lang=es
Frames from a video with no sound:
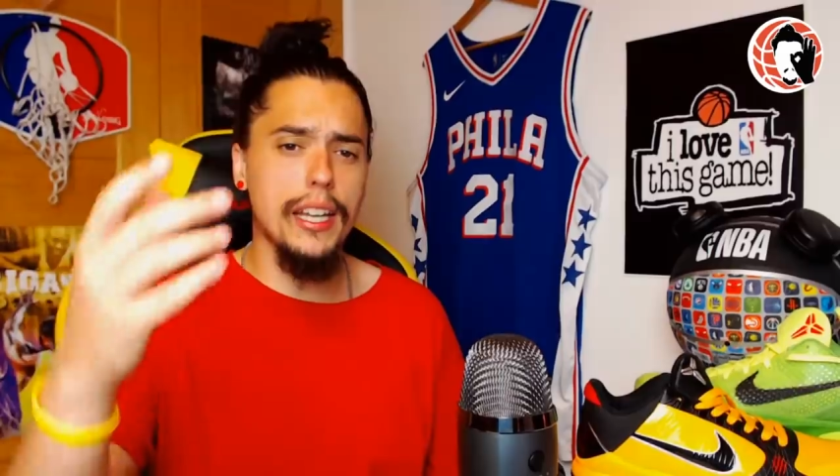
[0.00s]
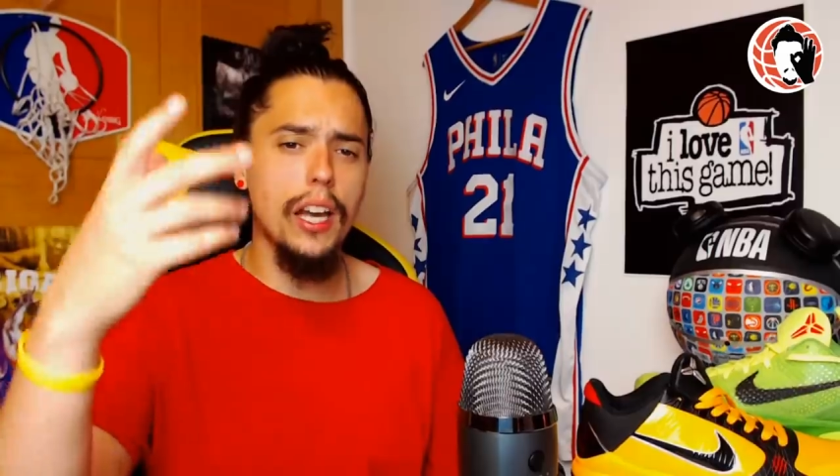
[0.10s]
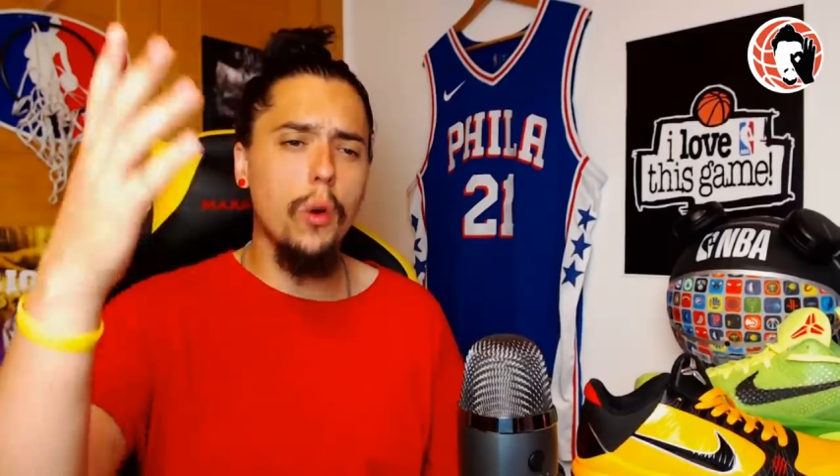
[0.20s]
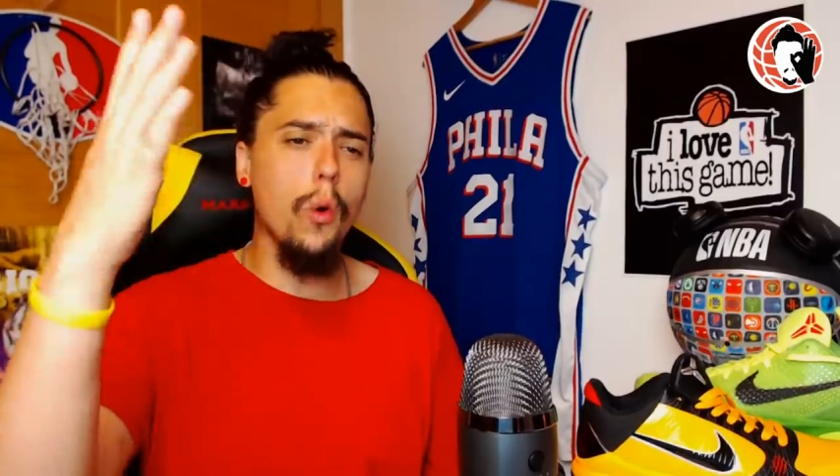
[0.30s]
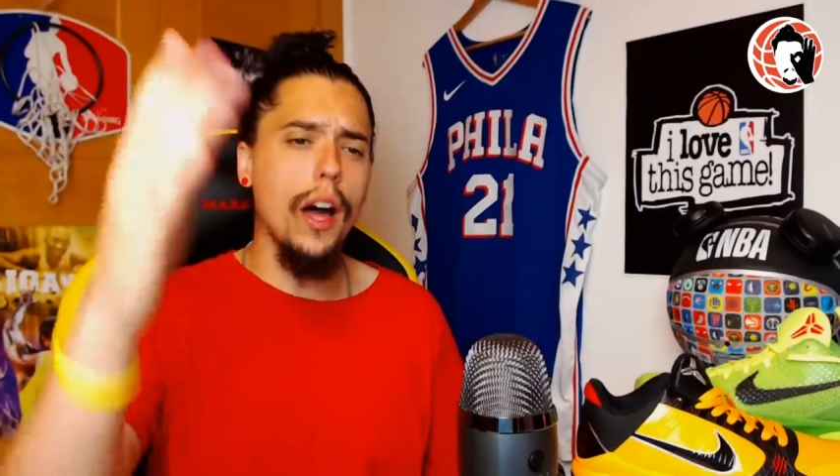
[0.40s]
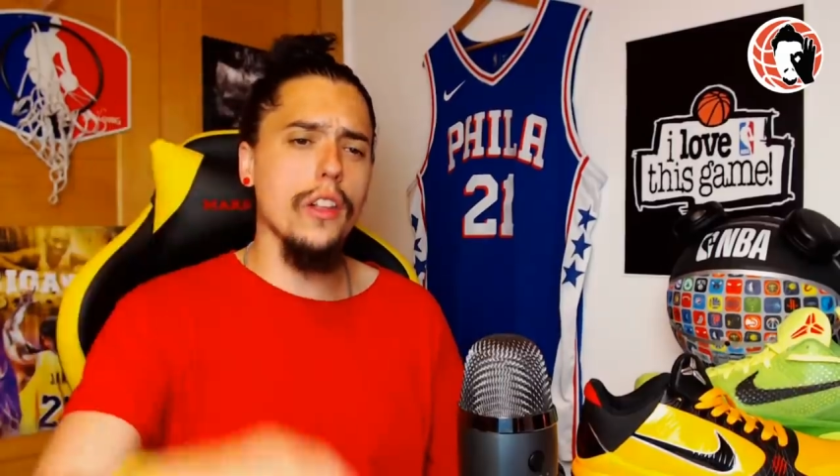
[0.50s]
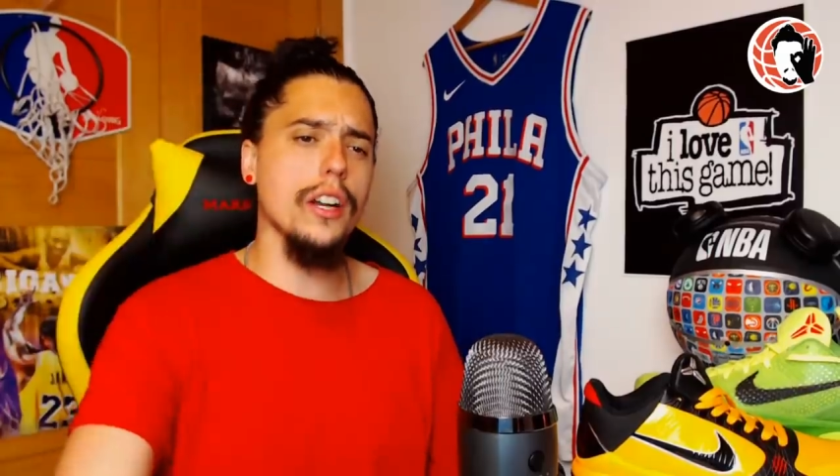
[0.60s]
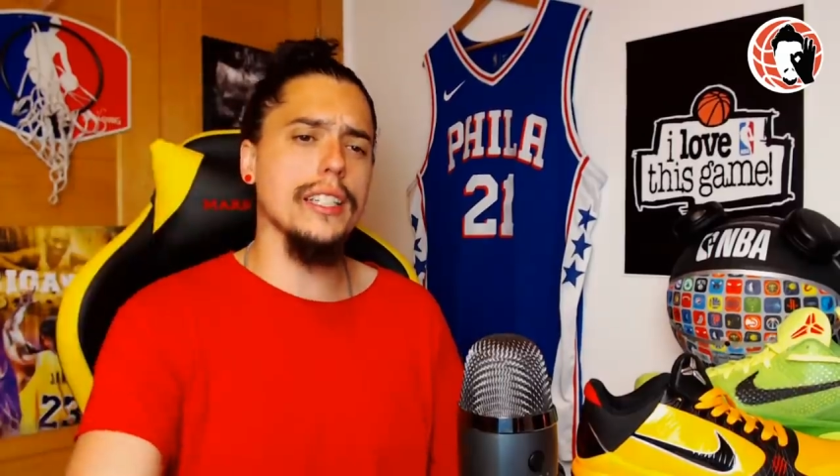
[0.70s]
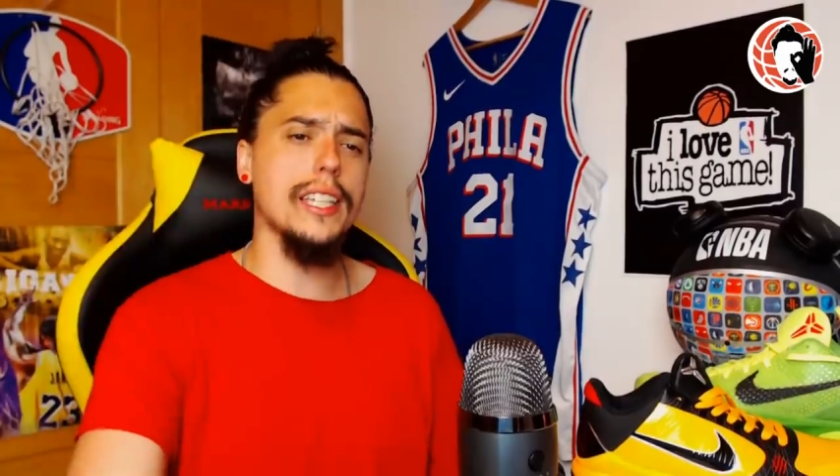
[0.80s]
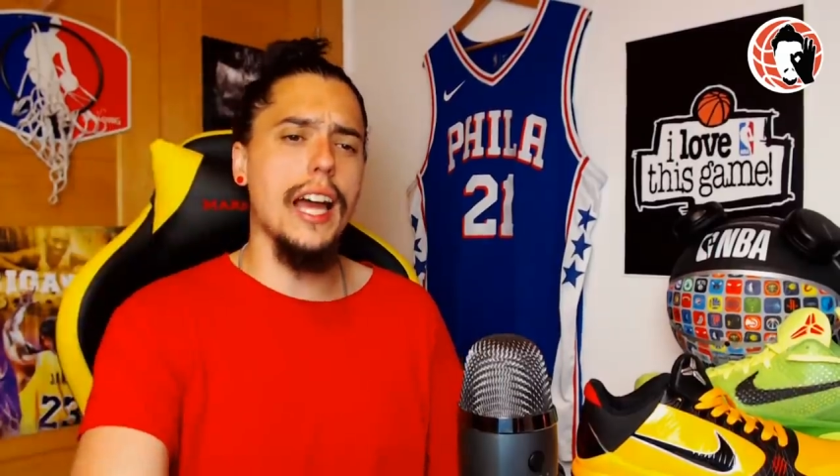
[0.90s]
¿Y qué
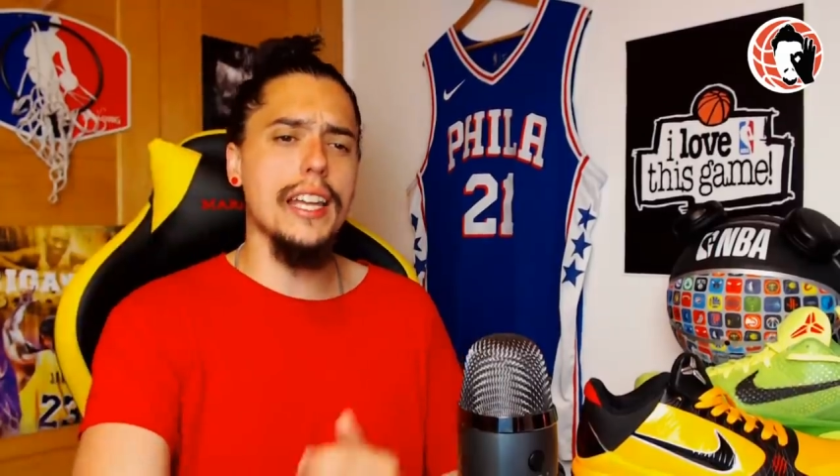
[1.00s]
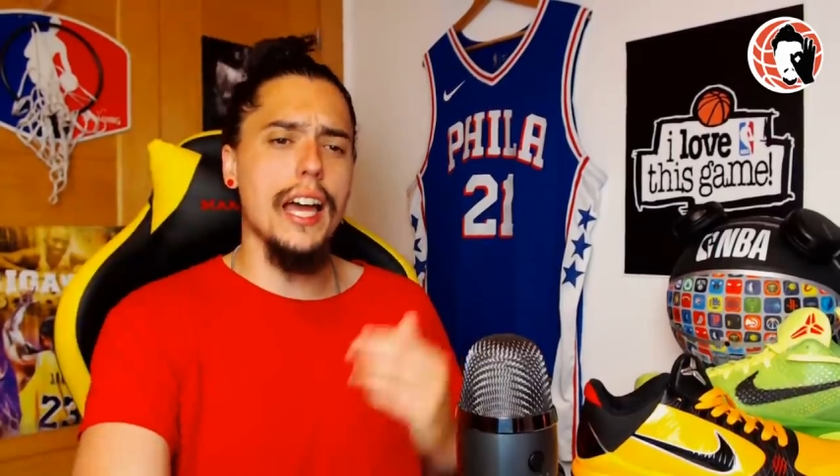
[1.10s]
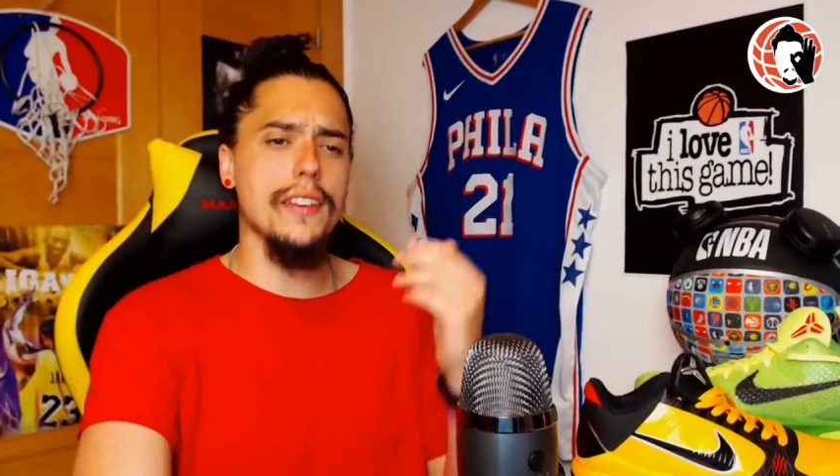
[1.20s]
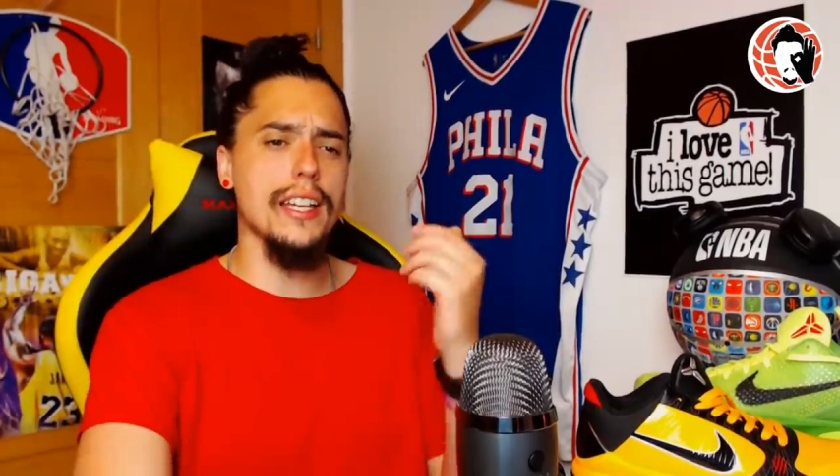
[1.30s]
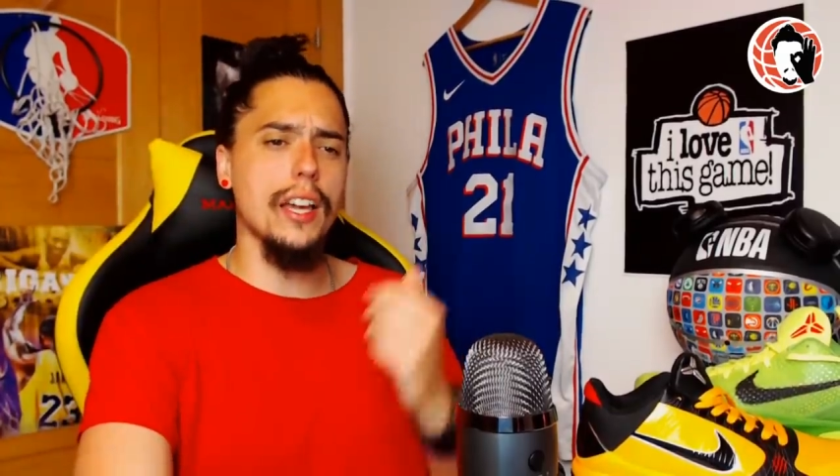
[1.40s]
jugadores hay, Adri?